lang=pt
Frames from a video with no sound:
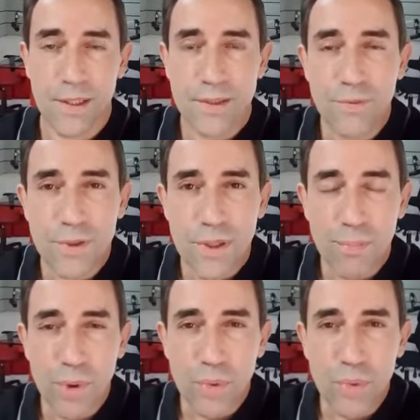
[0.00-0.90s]
se você
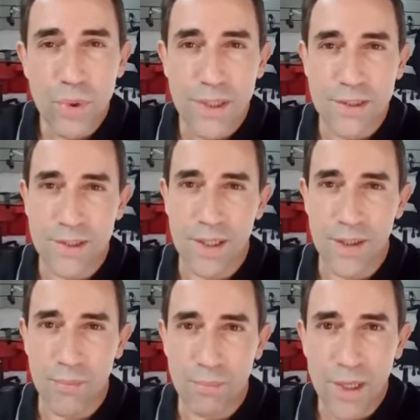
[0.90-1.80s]
procura
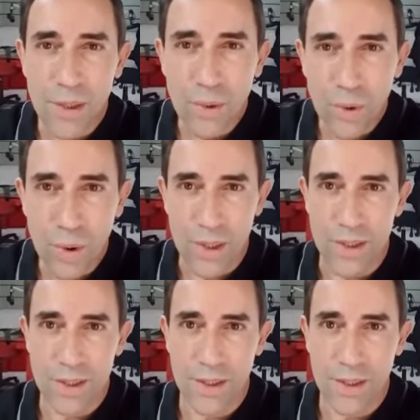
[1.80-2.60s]
ser melhor